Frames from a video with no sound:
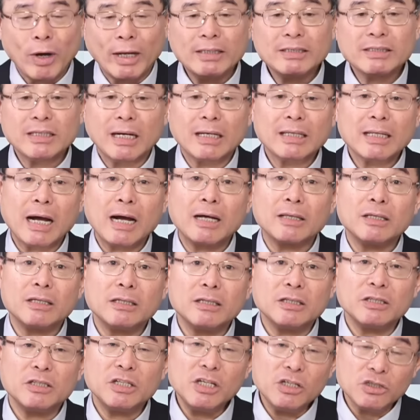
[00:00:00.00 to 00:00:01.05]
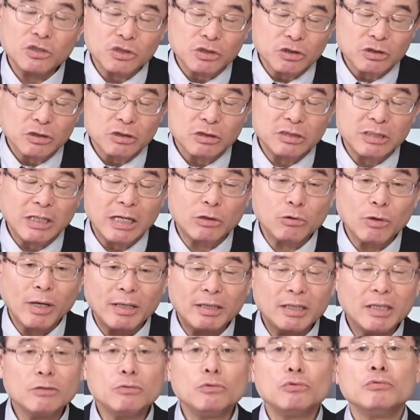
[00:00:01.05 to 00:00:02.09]
完成他的历史阶
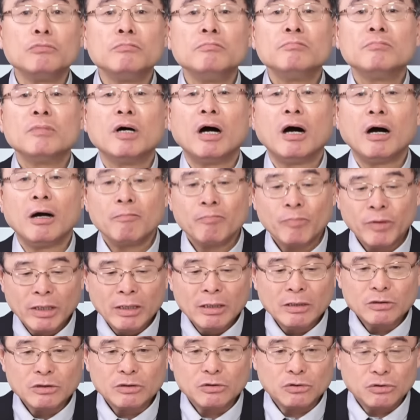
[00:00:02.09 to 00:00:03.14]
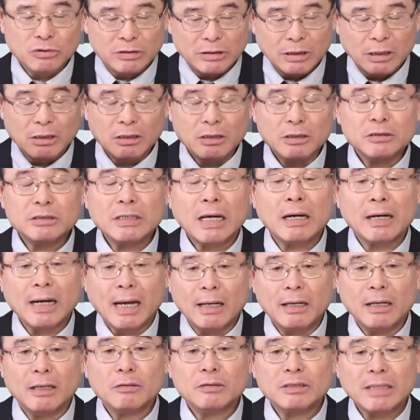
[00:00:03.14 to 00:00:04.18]
段任务啊。哦，这个将
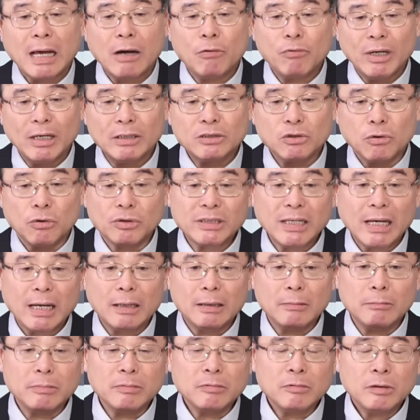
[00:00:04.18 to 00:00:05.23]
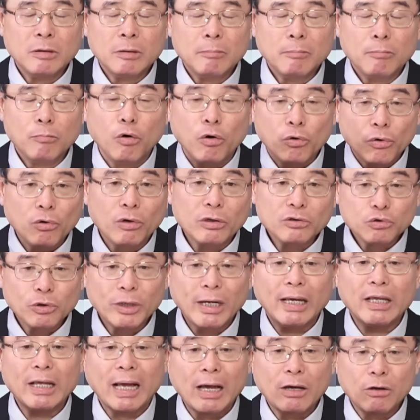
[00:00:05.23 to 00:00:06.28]
来呢，它会走向没落。虽
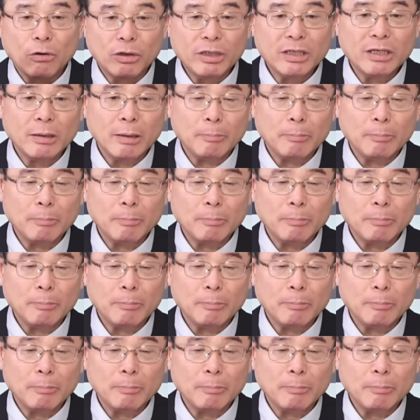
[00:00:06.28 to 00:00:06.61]
然还有一